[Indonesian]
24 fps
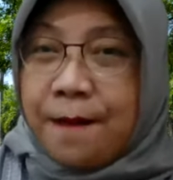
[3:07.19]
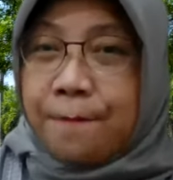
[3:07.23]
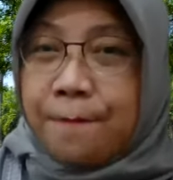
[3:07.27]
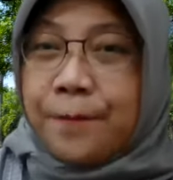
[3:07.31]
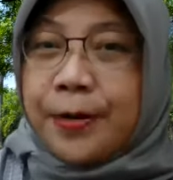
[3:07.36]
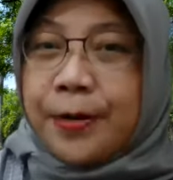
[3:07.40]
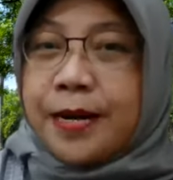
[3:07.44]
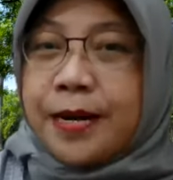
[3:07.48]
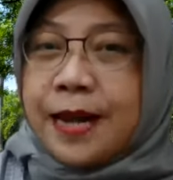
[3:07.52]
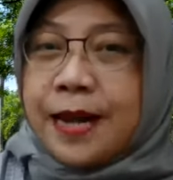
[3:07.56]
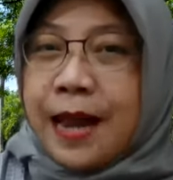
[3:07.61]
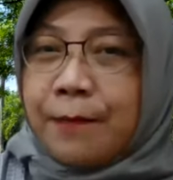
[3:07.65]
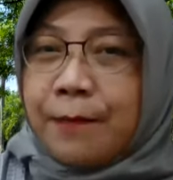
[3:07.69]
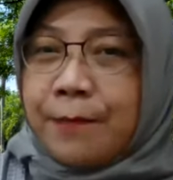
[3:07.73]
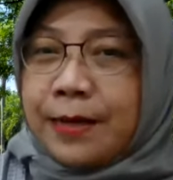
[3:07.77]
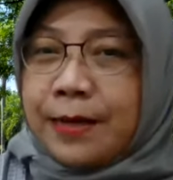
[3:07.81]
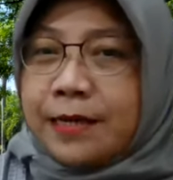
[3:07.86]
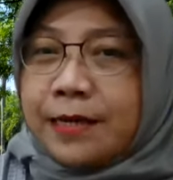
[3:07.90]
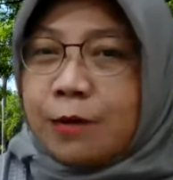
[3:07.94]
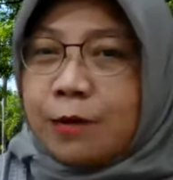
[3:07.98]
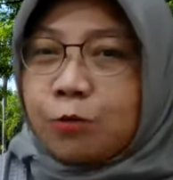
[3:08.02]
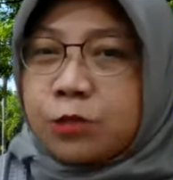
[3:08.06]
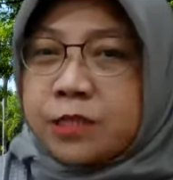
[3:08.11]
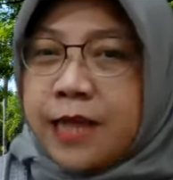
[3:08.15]
berilah
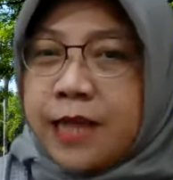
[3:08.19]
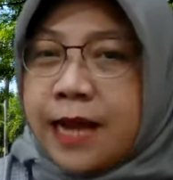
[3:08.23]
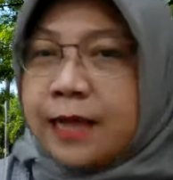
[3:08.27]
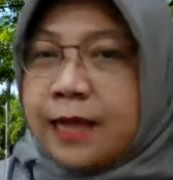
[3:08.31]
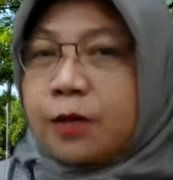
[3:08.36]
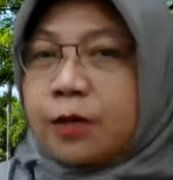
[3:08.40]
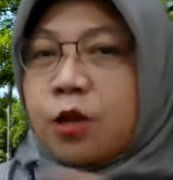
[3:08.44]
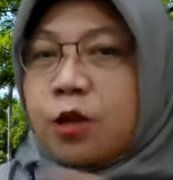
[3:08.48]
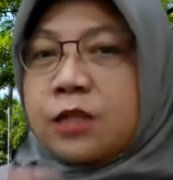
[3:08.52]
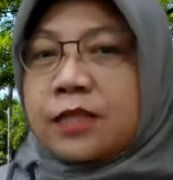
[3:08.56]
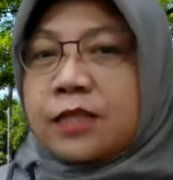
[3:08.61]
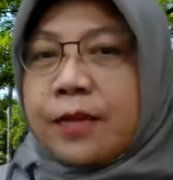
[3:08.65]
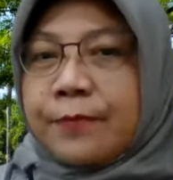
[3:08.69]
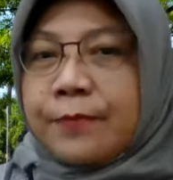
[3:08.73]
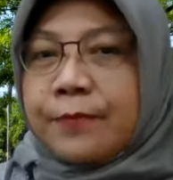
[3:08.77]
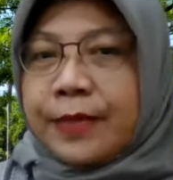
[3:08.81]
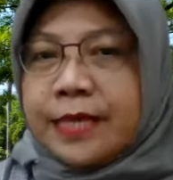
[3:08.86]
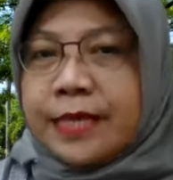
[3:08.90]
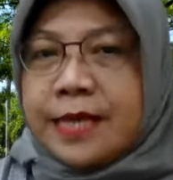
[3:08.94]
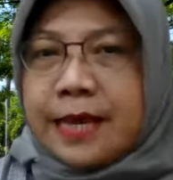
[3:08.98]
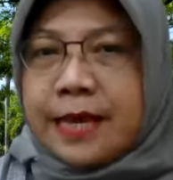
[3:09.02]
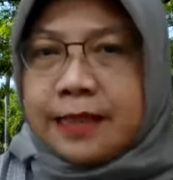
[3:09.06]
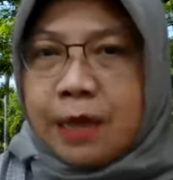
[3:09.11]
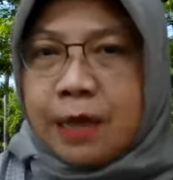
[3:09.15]
pada usia 0 sampai
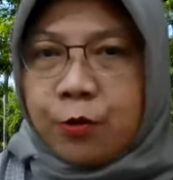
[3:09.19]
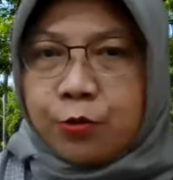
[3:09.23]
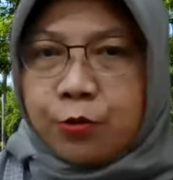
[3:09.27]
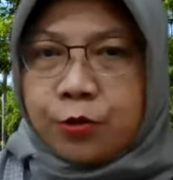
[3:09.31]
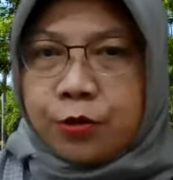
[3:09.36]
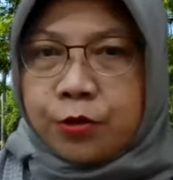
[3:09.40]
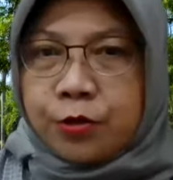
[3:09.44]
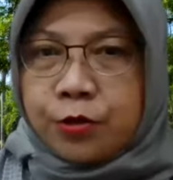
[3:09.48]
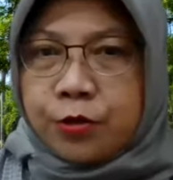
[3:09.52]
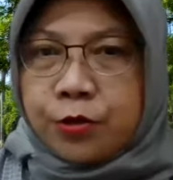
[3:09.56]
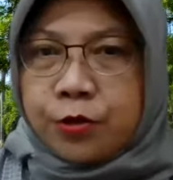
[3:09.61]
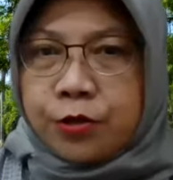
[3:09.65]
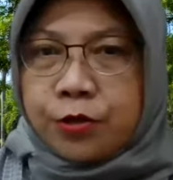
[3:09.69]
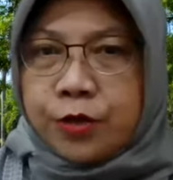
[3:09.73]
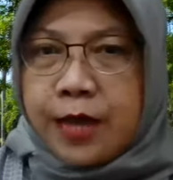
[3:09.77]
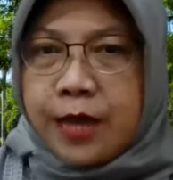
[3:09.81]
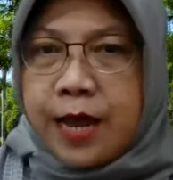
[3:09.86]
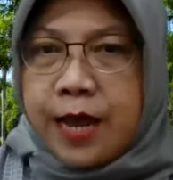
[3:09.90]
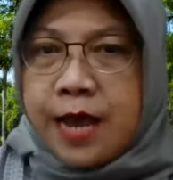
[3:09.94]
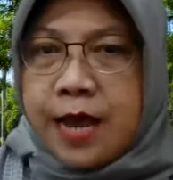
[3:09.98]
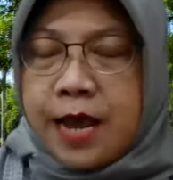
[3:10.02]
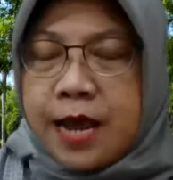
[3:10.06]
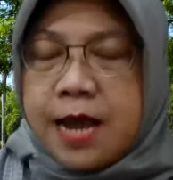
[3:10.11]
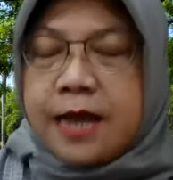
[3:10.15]
3 tahun
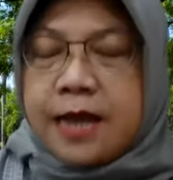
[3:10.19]
ya.